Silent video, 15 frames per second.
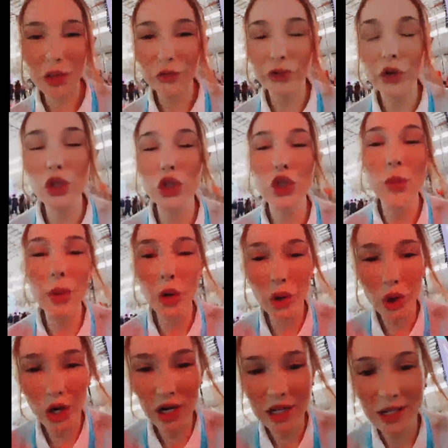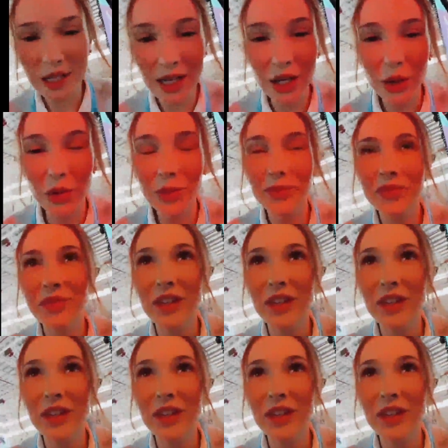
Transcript: do fundo do meu coração,